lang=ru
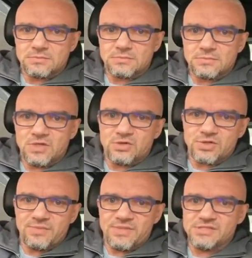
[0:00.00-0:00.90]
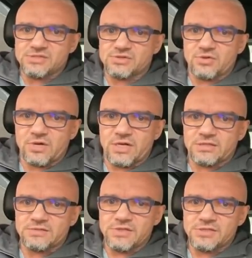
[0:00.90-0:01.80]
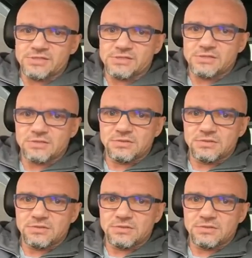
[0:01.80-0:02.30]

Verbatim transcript: Я уже объяснил, что такое клетка вечности.